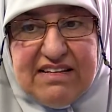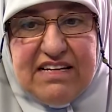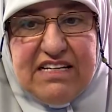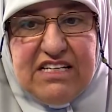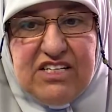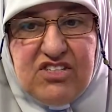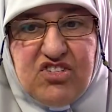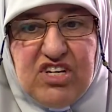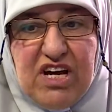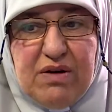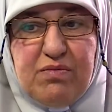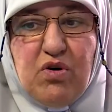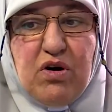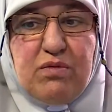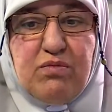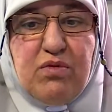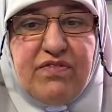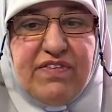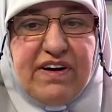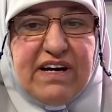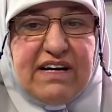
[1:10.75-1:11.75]
الحجاب هو
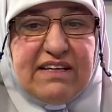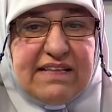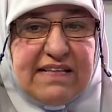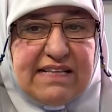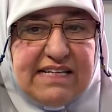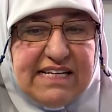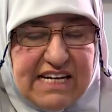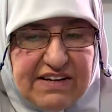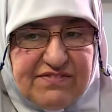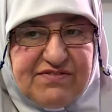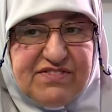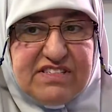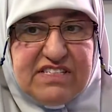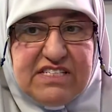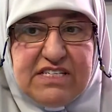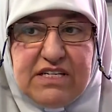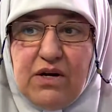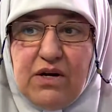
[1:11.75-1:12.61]
مو فقط لنفسي